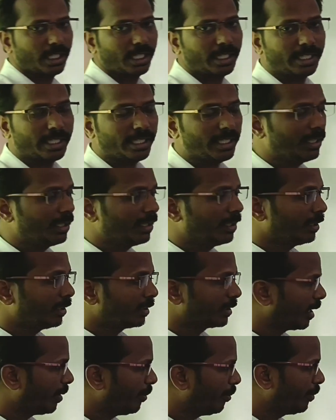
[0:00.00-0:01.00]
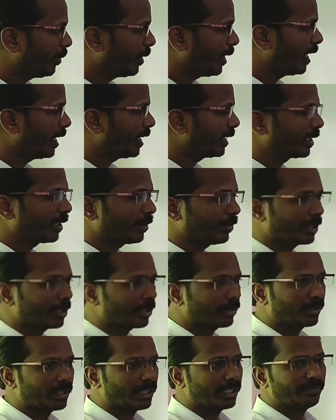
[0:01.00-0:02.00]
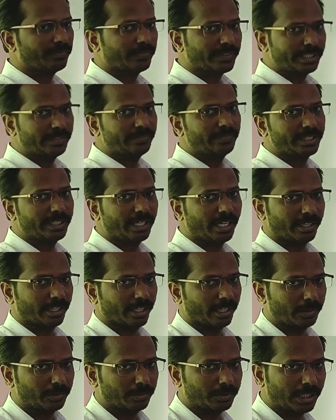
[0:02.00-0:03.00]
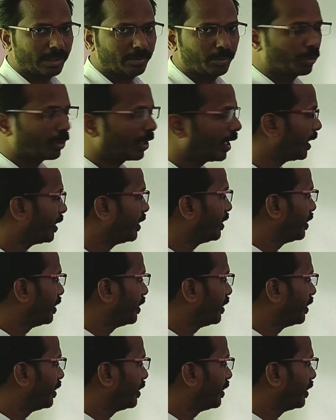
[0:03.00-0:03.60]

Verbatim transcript: అంటే సమ్మేళితమైనటువంటి విధి విధానాలు ఏమున్నాయి